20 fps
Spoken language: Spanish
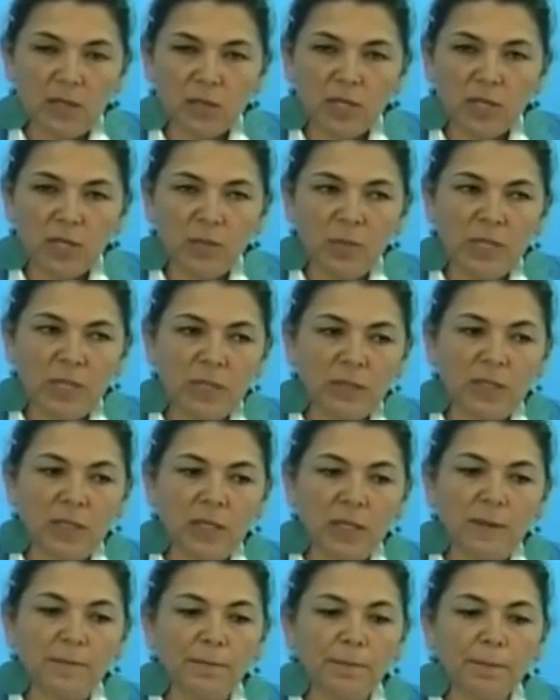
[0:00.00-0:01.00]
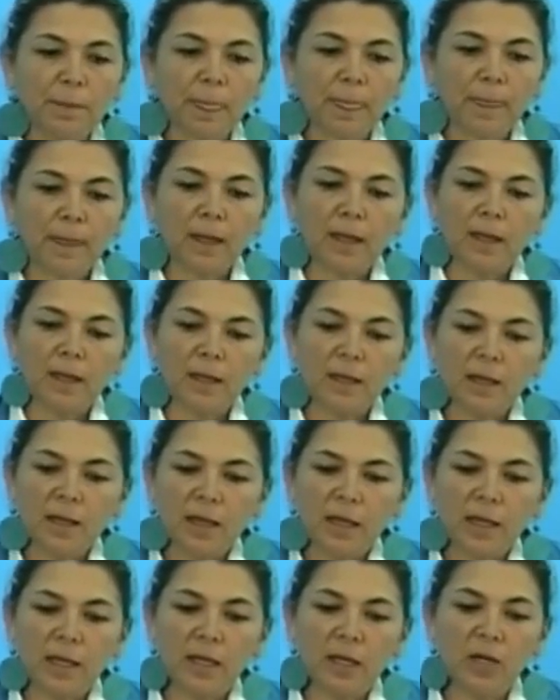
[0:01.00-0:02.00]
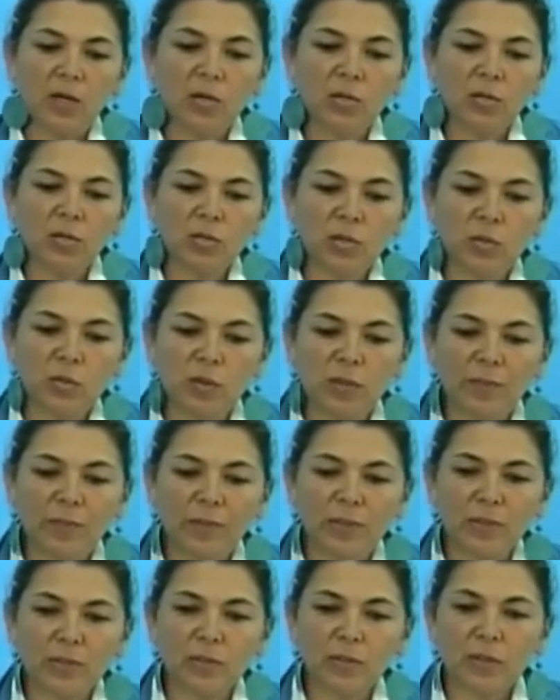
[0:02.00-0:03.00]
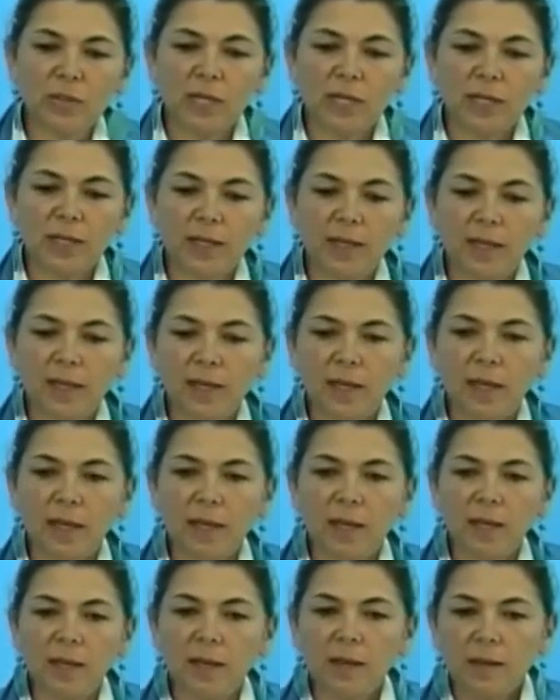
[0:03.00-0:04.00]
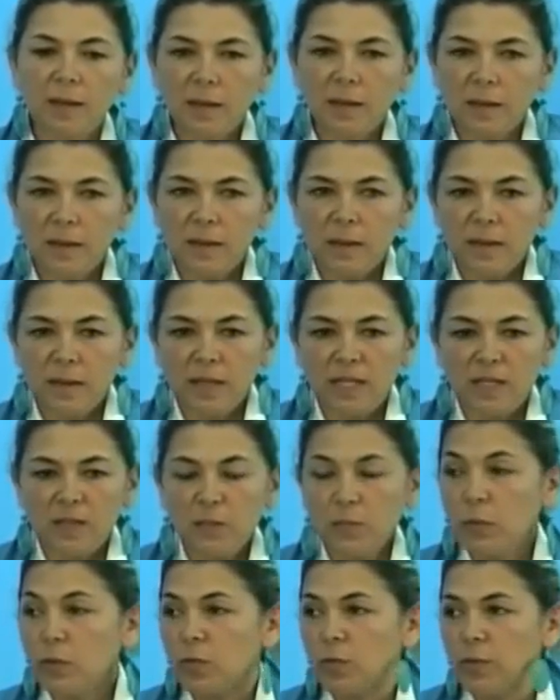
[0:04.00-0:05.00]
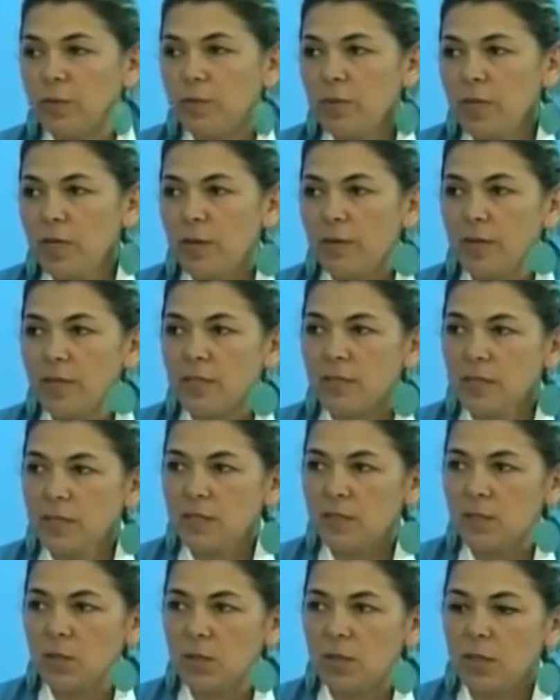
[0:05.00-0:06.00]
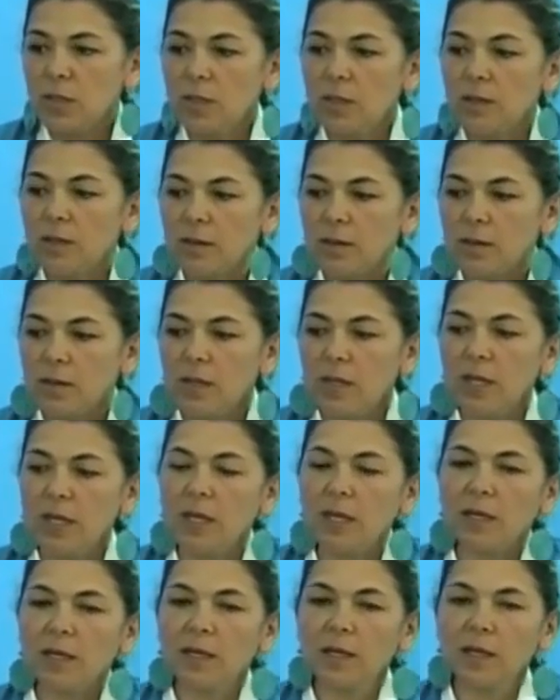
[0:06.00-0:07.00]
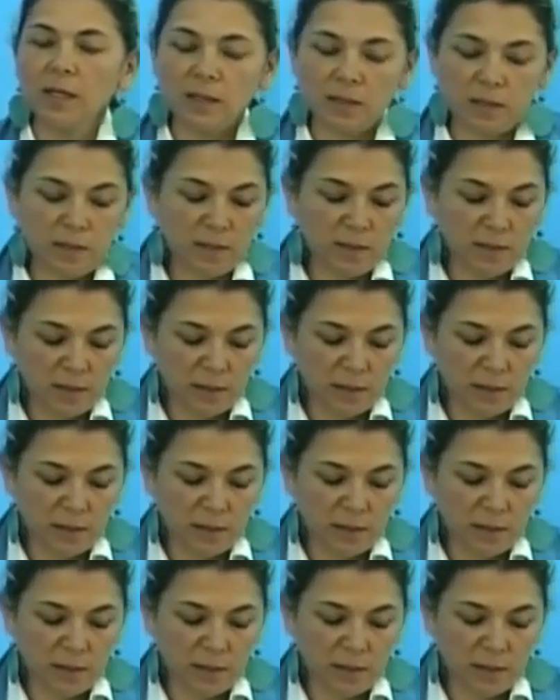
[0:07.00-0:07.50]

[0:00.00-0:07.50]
Realmente eh, no soy una persona que es por primera vez que estoy en las